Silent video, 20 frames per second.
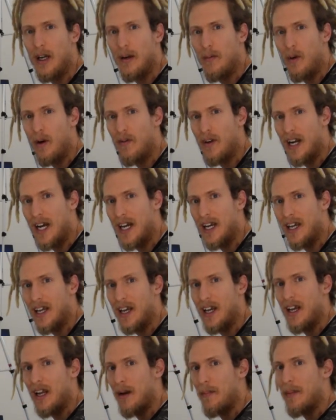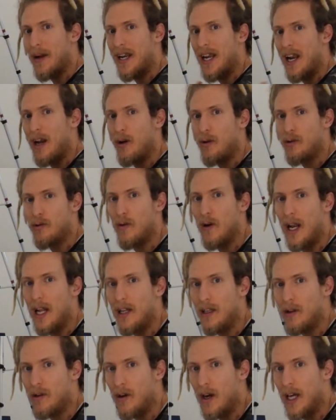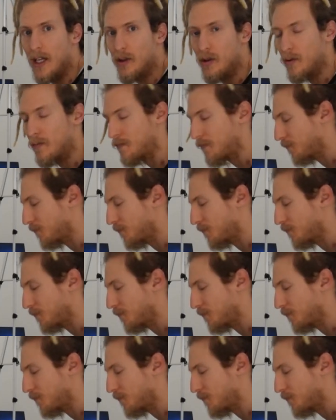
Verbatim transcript: a rimuovere anche il pannello sull'altro lato.